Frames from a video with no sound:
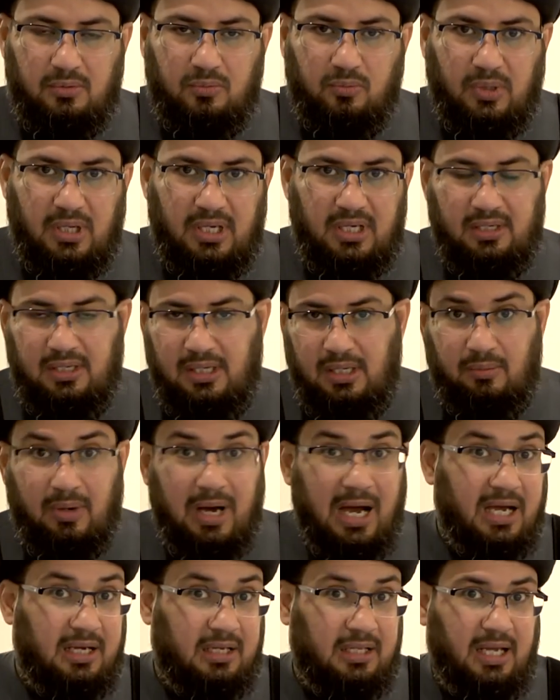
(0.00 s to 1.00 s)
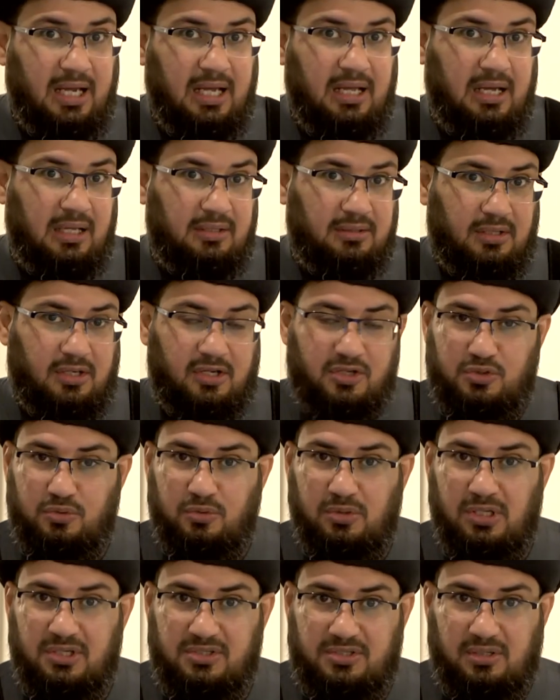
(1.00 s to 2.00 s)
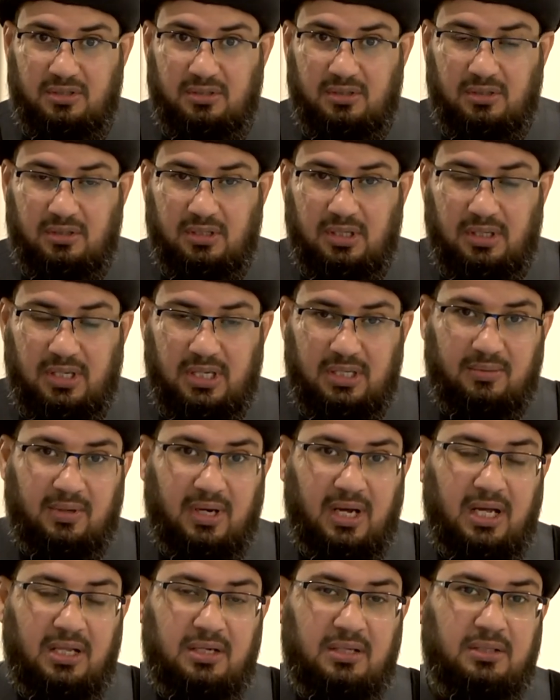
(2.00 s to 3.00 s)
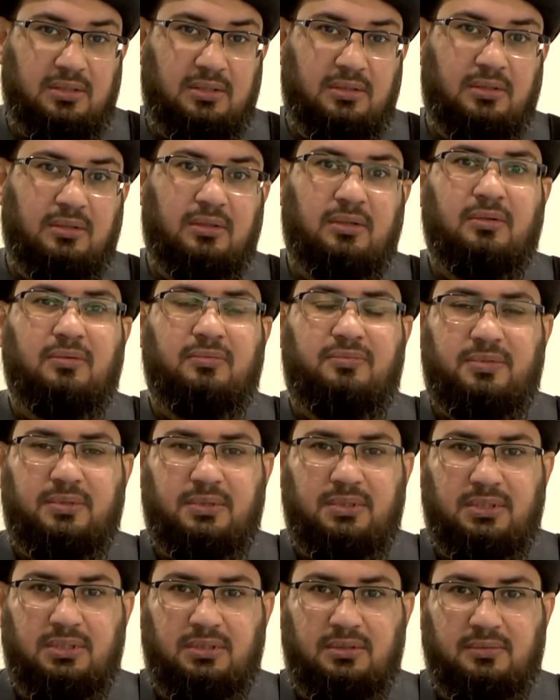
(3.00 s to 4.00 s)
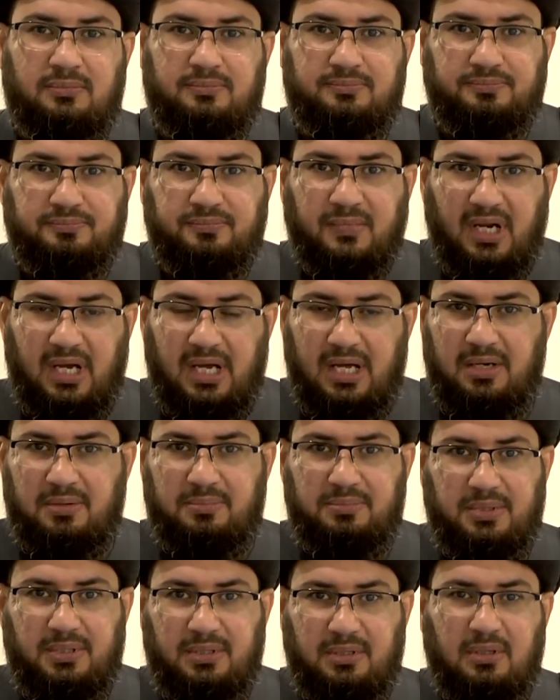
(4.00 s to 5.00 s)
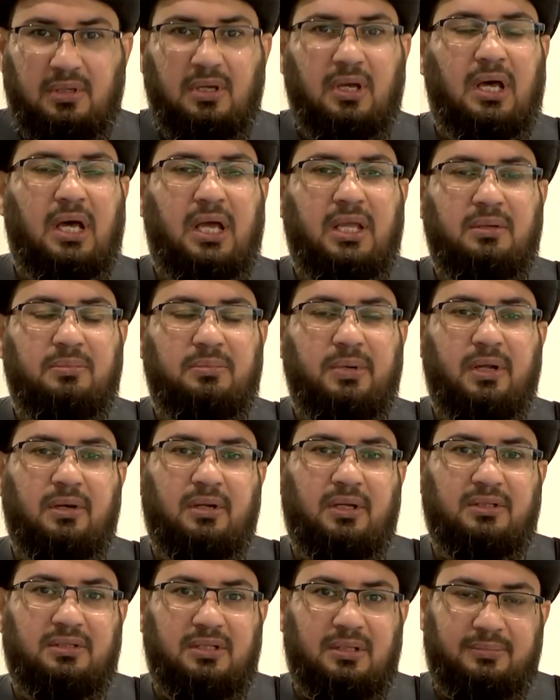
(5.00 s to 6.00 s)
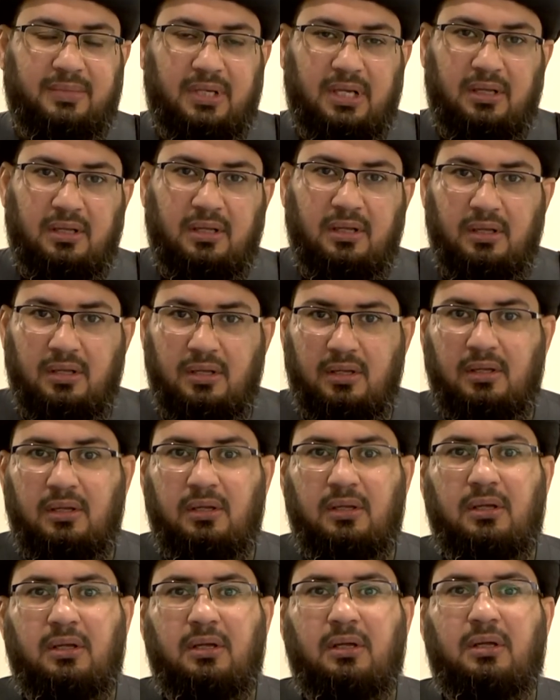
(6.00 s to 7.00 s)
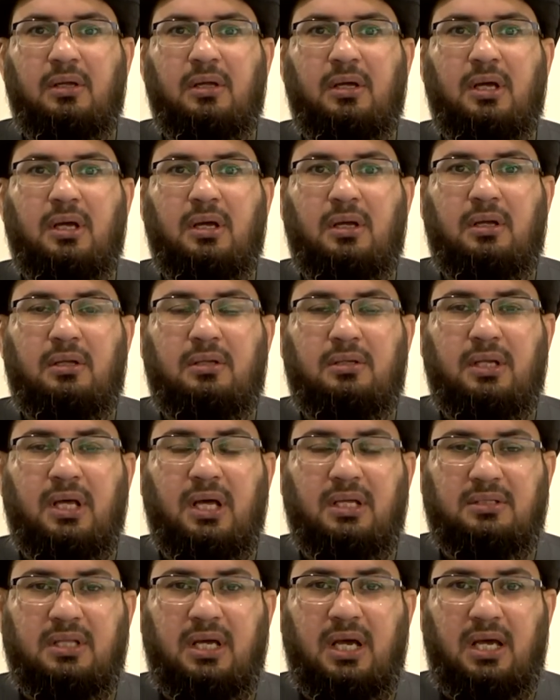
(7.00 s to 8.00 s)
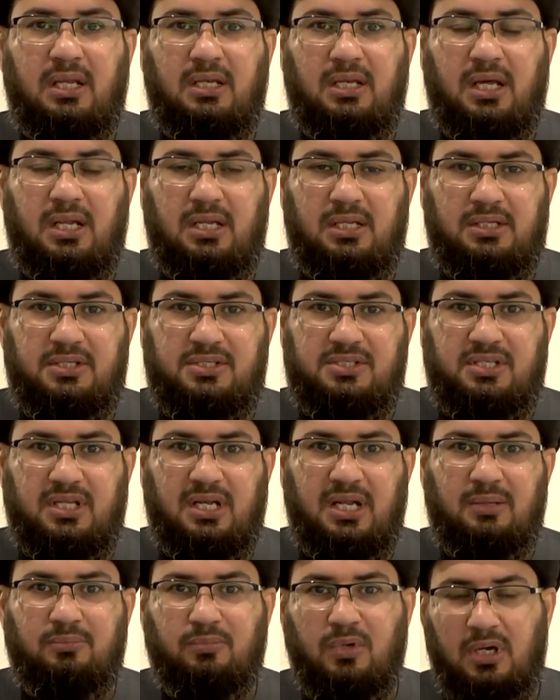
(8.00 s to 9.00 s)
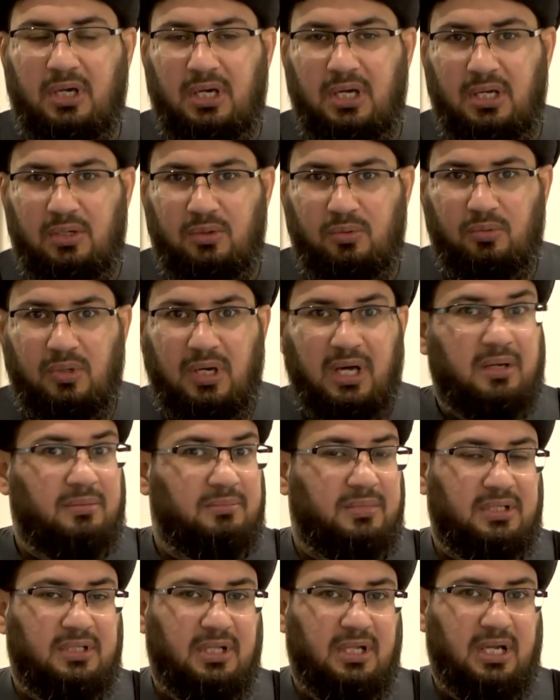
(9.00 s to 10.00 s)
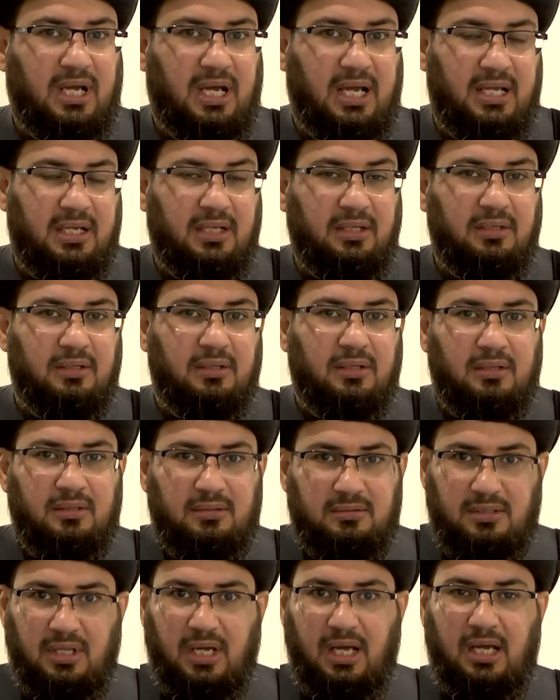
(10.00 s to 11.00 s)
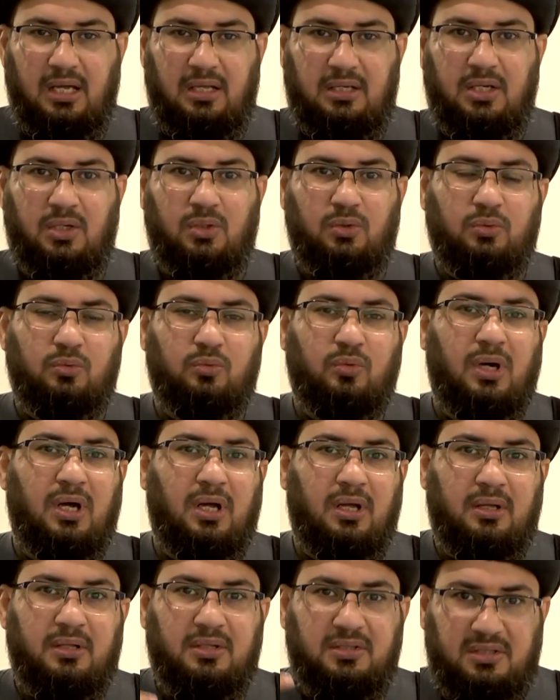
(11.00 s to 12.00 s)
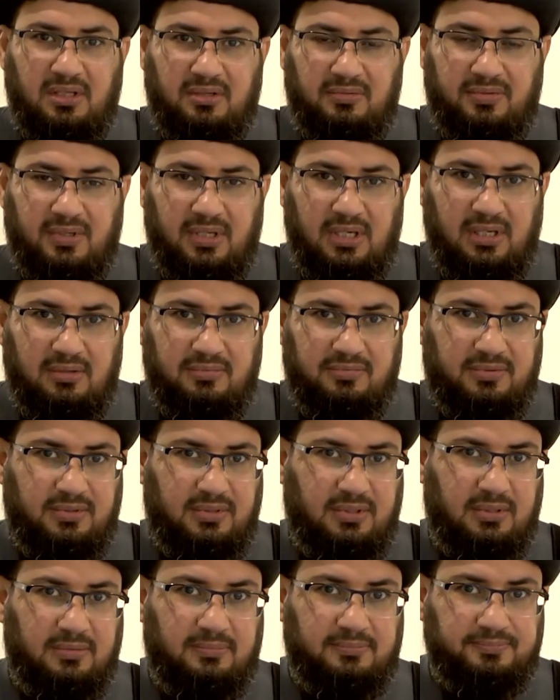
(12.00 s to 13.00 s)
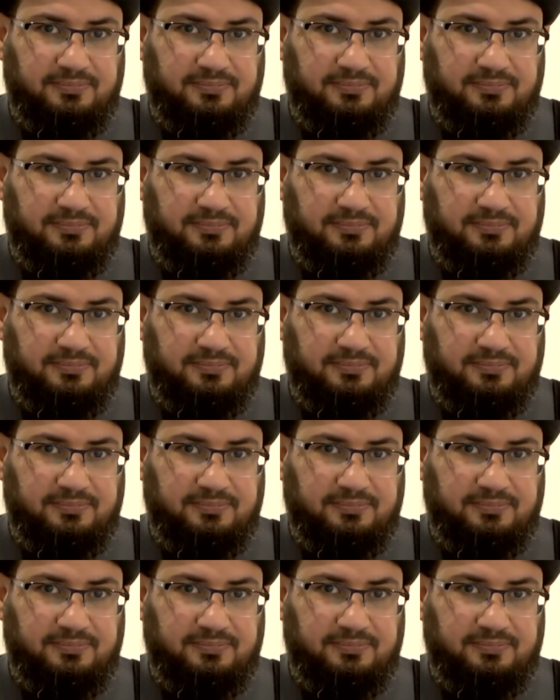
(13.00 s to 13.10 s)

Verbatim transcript: ولنا واقعة أن رسول الله صلى الله عليه وآله في حرب خيبر عندما نادى علي عليه السلام وقالوا أرمد العين دعا له وتفل في